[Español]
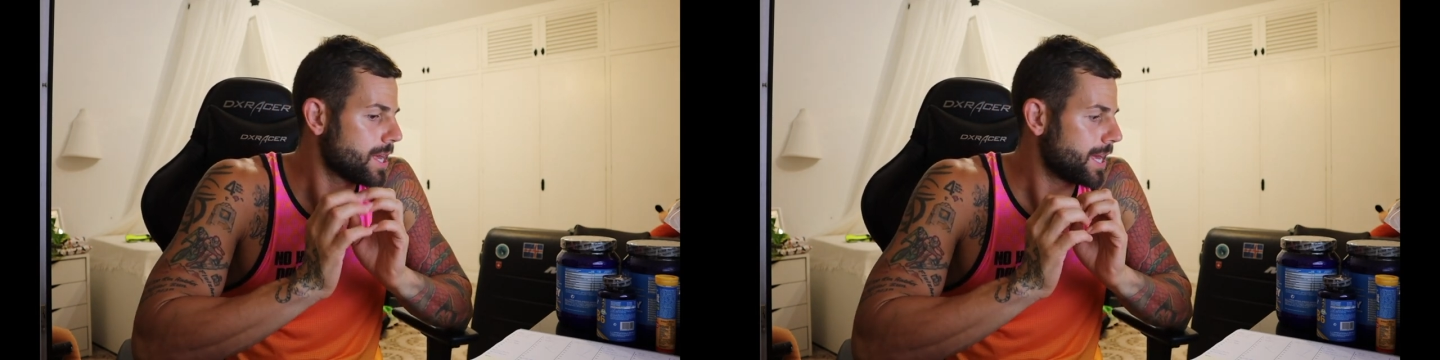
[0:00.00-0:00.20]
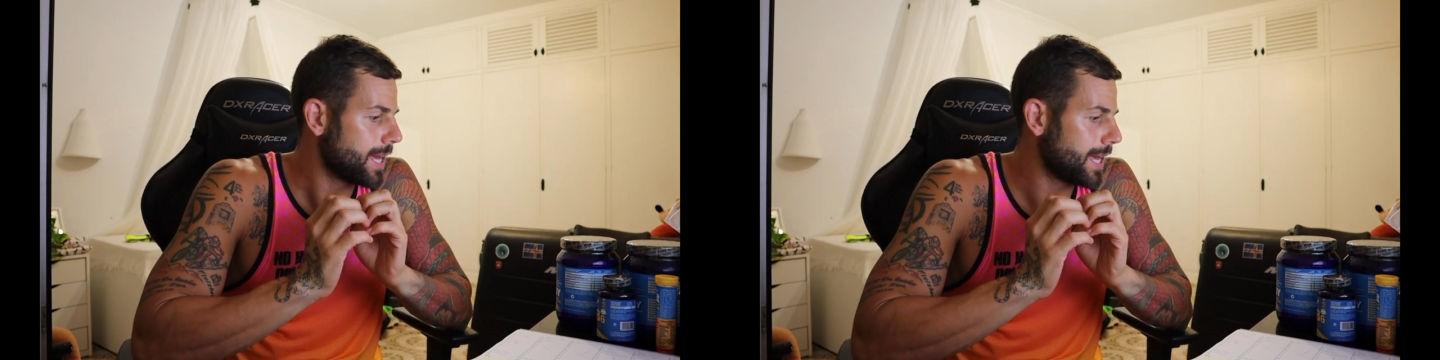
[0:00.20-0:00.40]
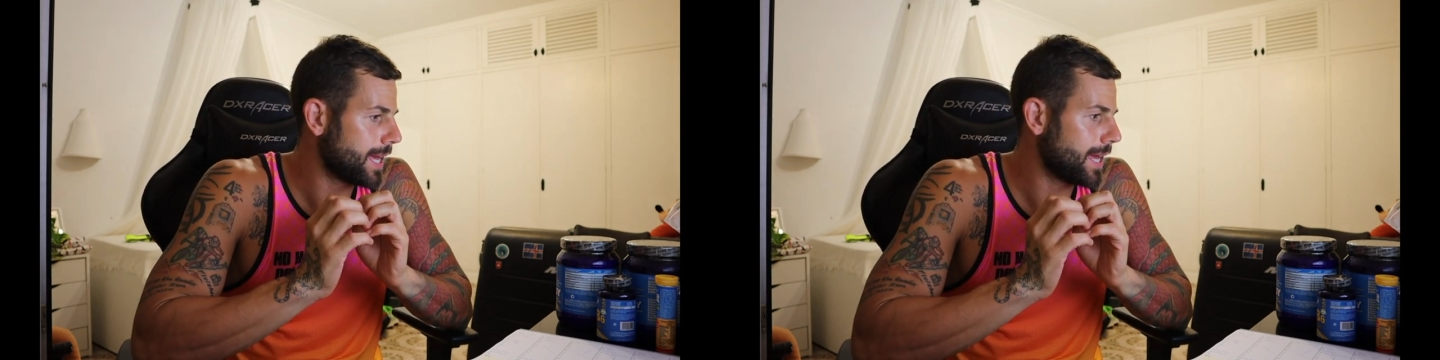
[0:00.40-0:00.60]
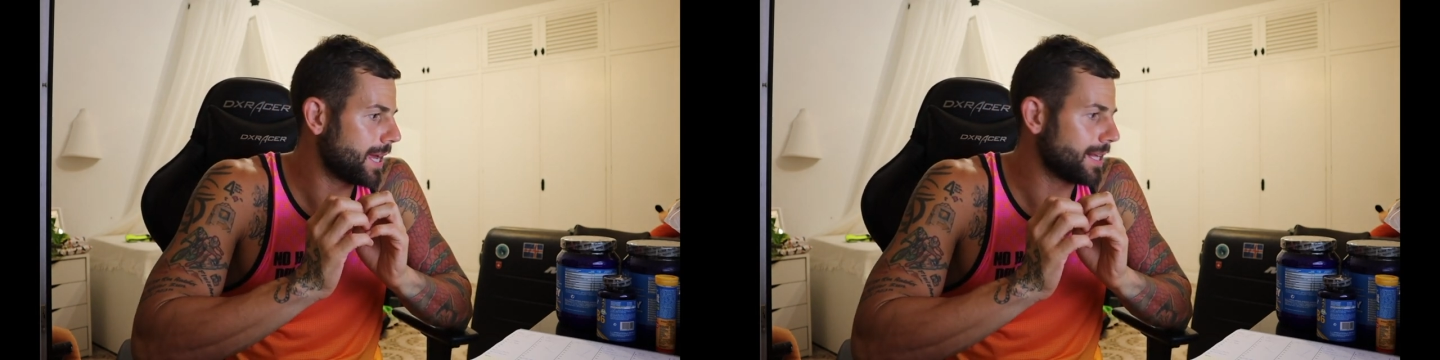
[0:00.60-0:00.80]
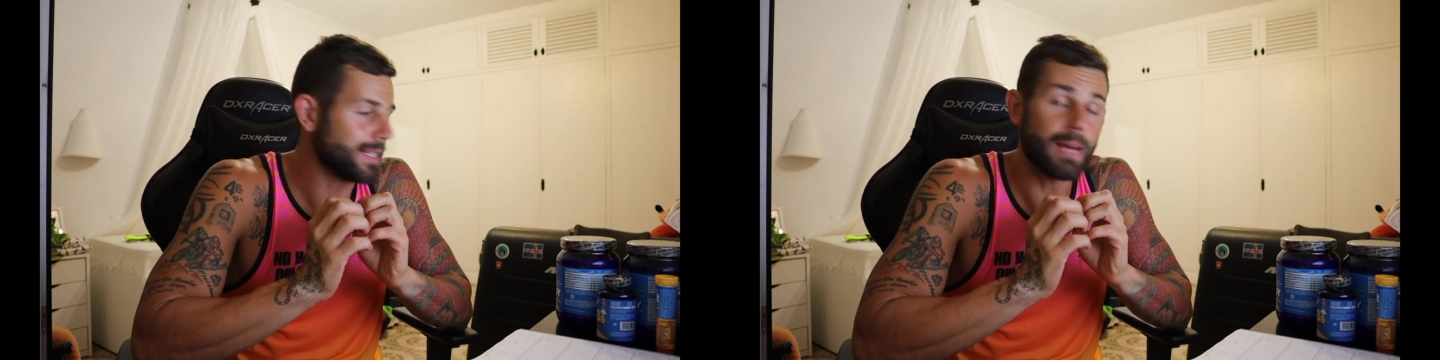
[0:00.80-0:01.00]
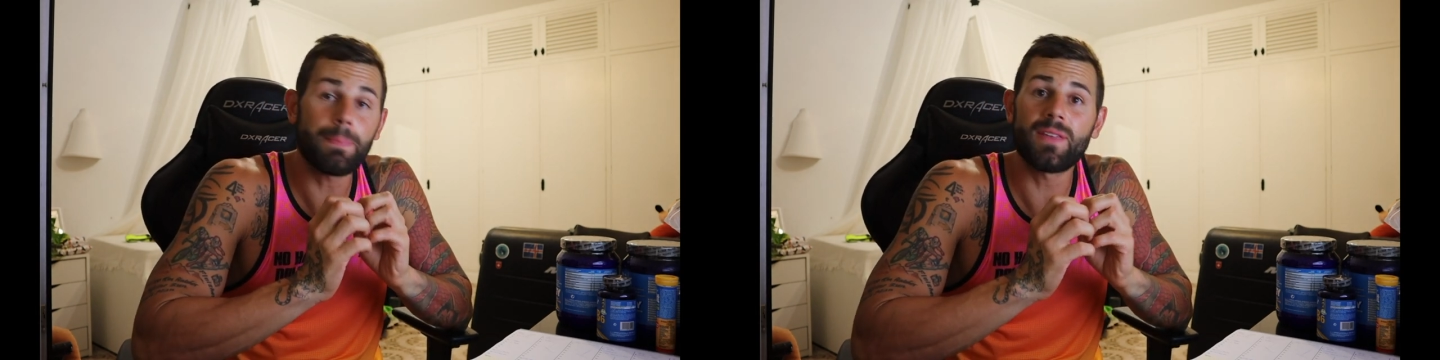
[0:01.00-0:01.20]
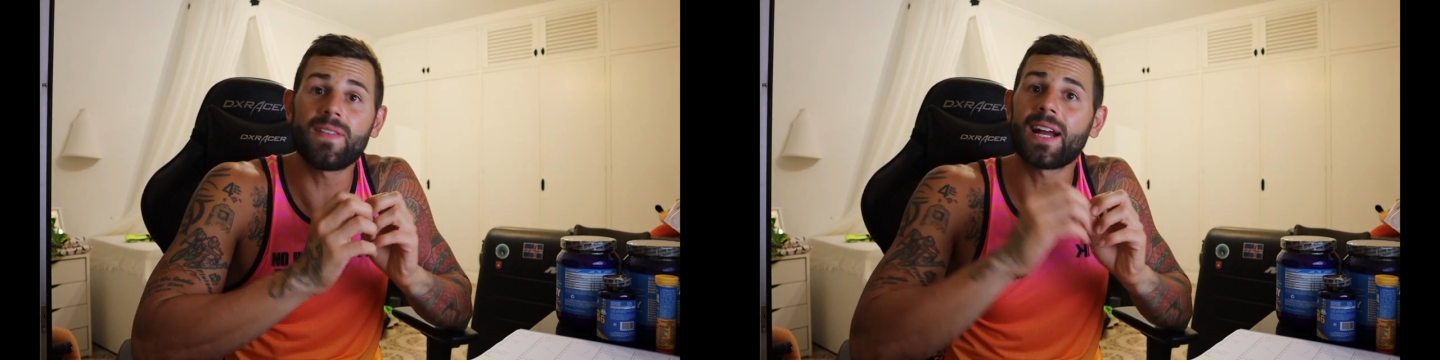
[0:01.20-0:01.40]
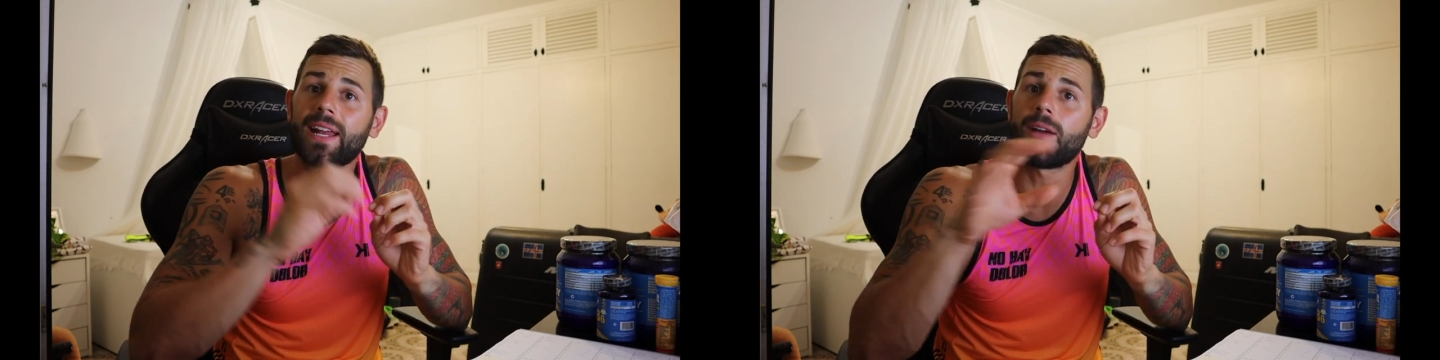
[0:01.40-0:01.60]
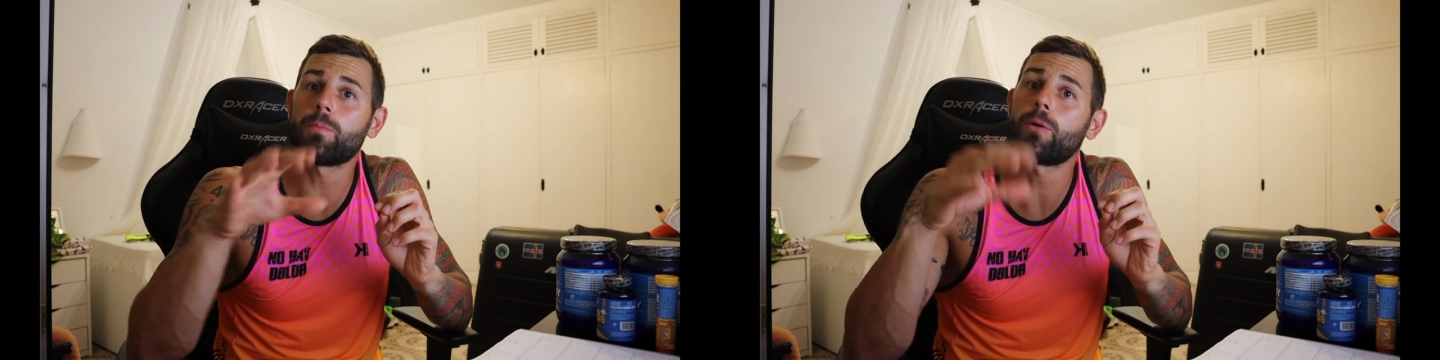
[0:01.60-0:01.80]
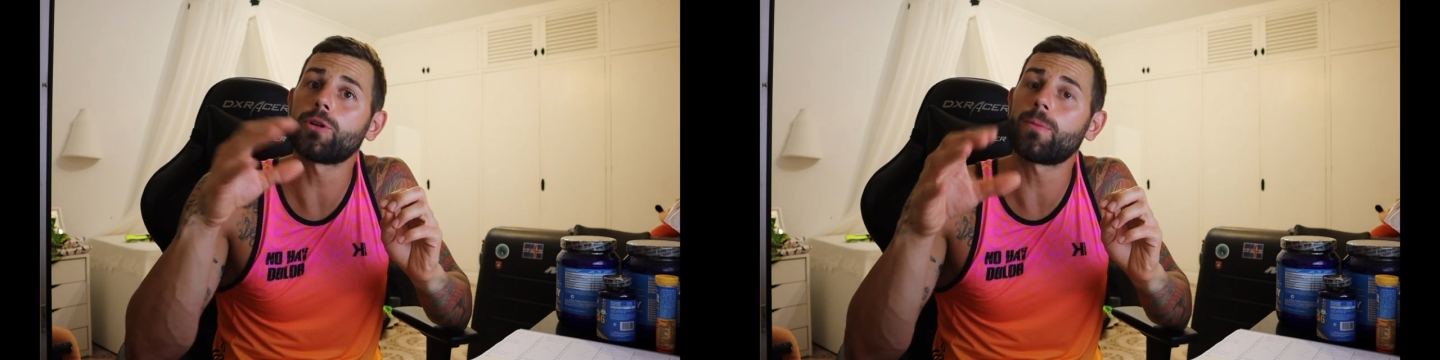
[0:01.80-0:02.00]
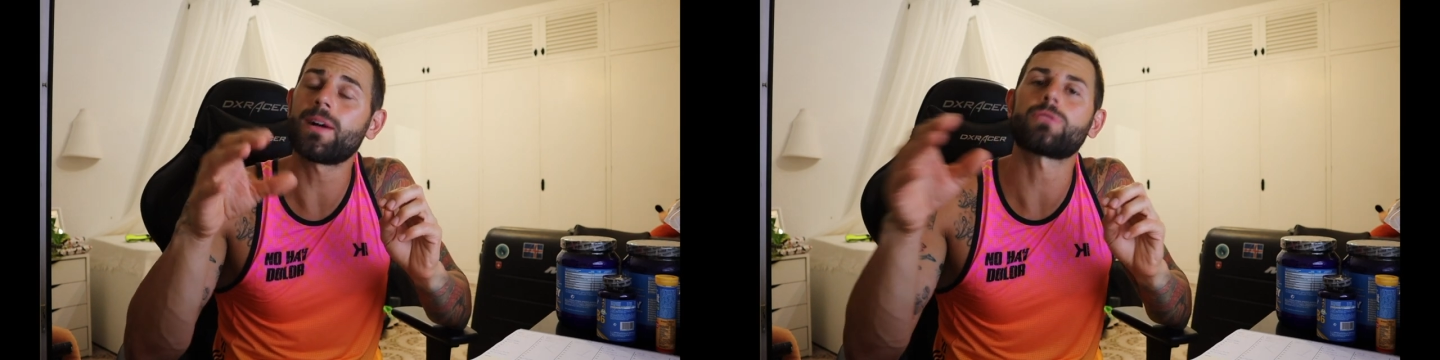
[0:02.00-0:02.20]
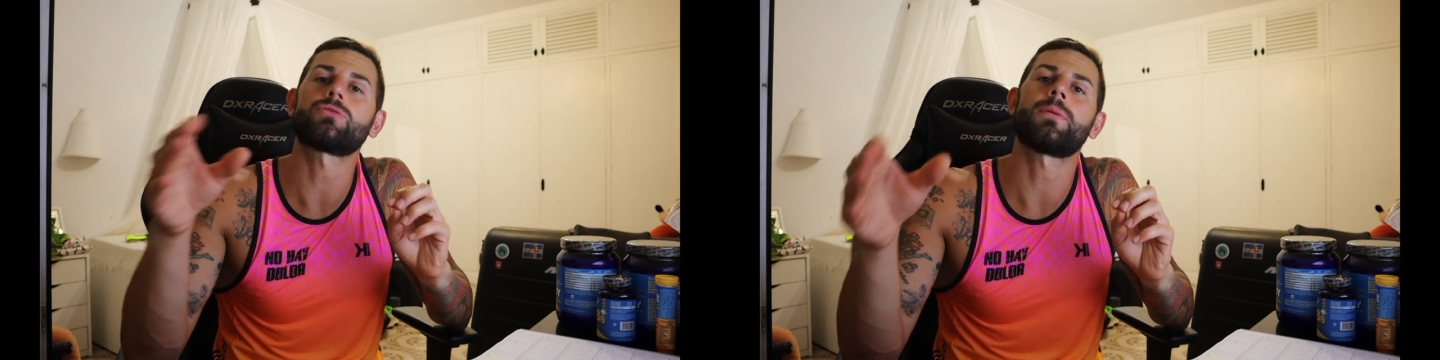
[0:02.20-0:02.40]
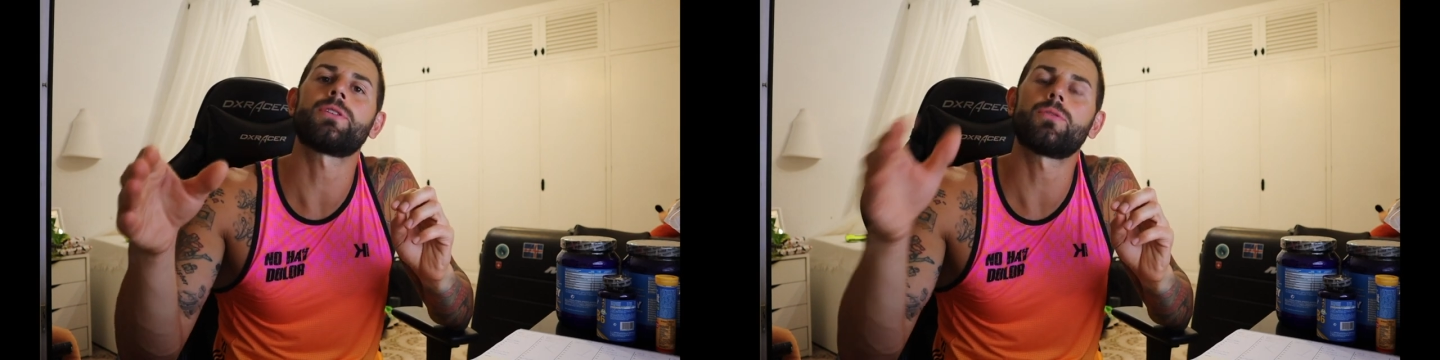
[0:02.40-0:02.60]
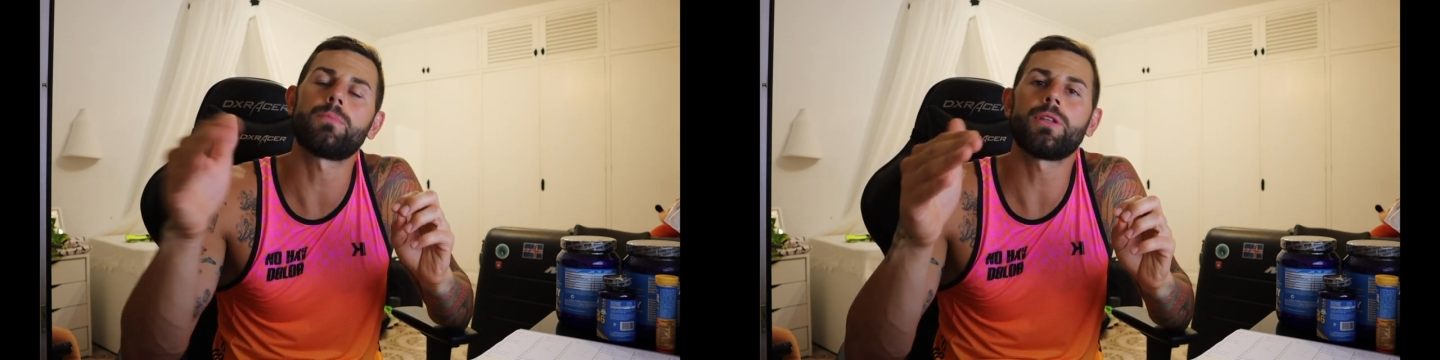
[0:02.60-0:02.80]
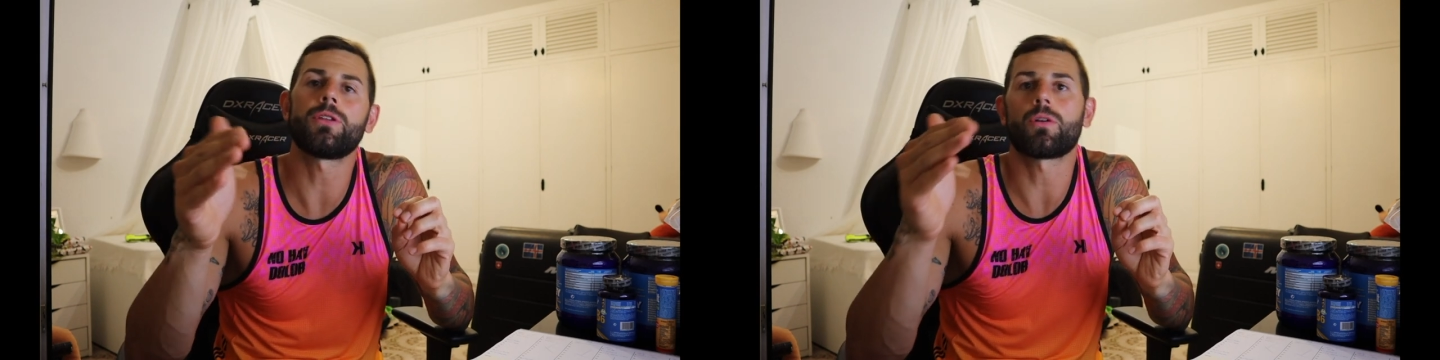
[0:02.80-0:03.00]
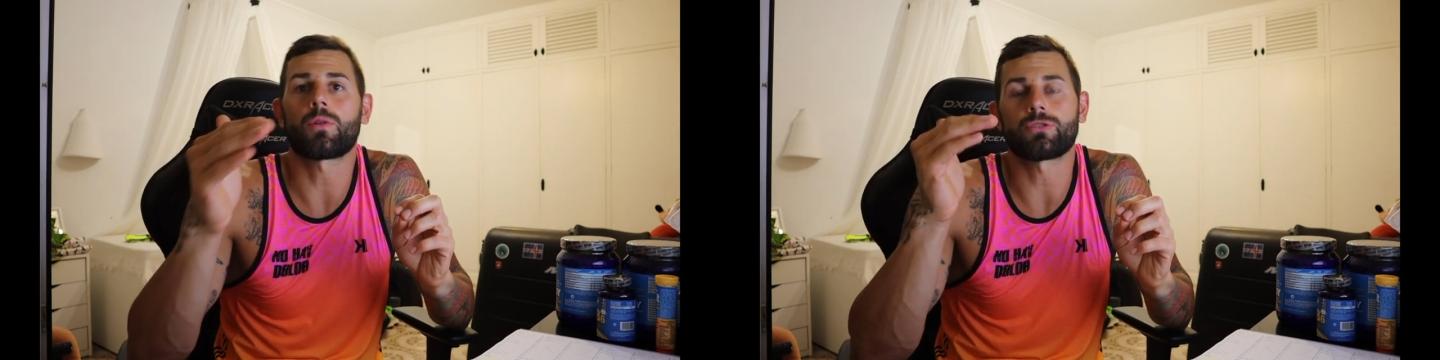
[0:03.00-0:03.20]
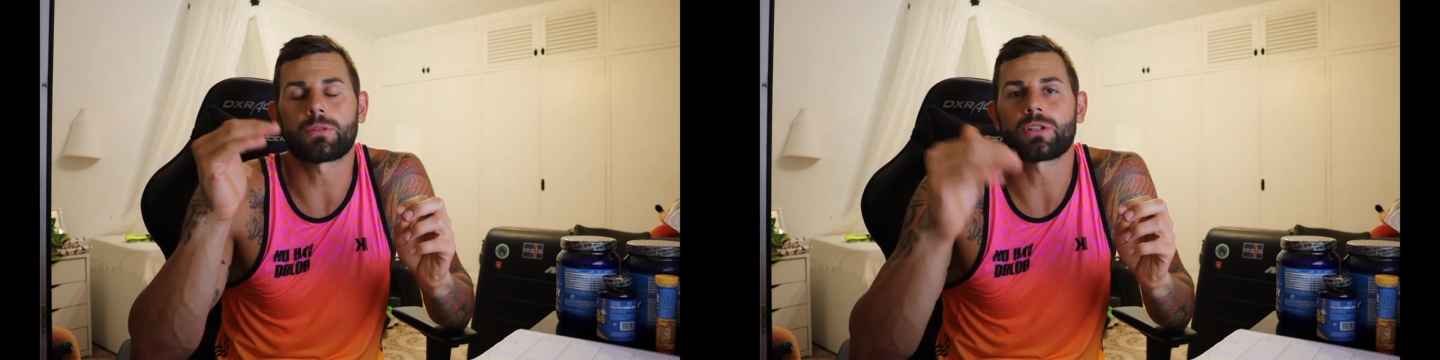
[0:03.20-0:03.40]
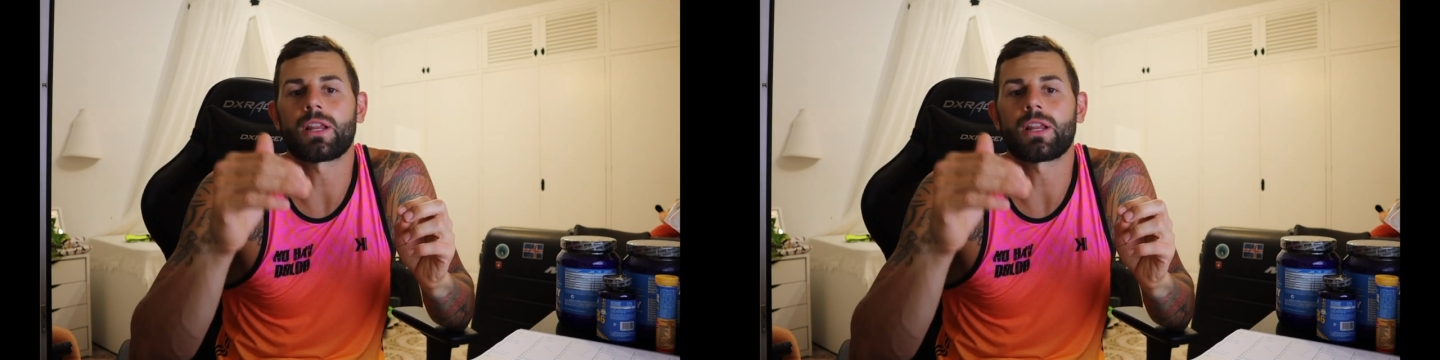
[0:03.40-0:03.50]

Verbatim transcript: ya especificaré un poquito más justamente en un vídeo cuando estemos